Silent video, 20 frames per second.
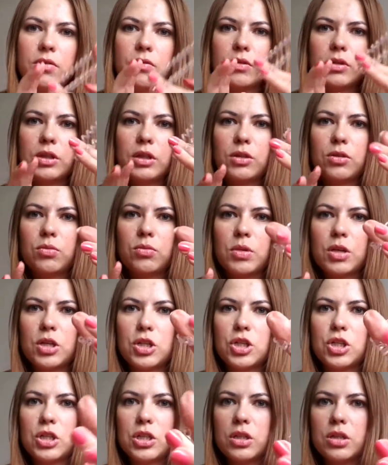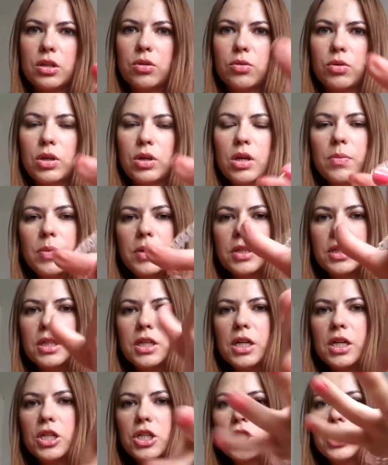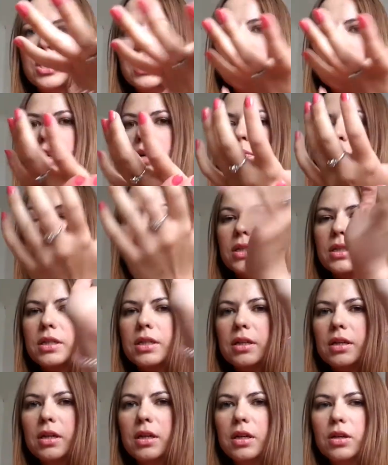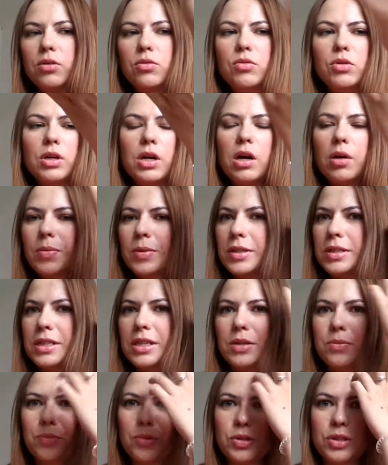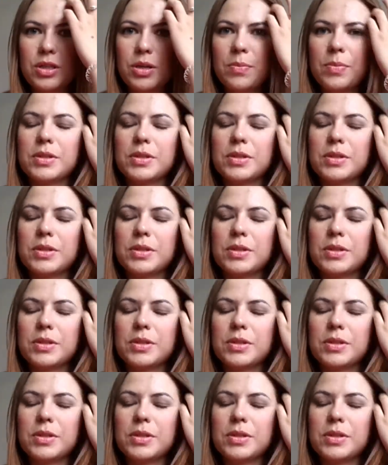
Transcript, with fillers: вот это у меня сейчас на руке прозрачная, как браслет. Ну, не как браслет, просто я